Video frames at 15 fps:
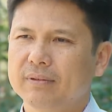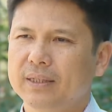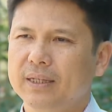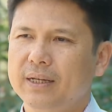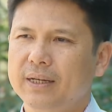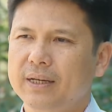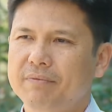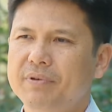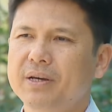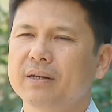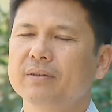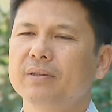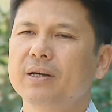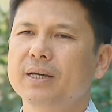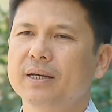cái cái việc
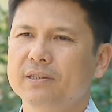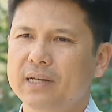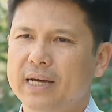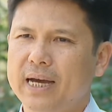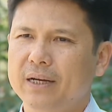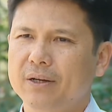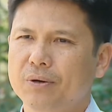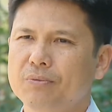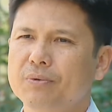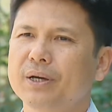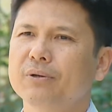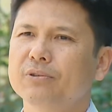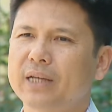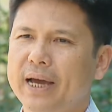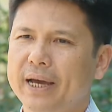thực hiện dự án nó cũng
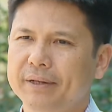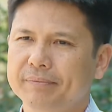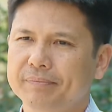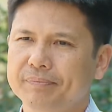kéo dài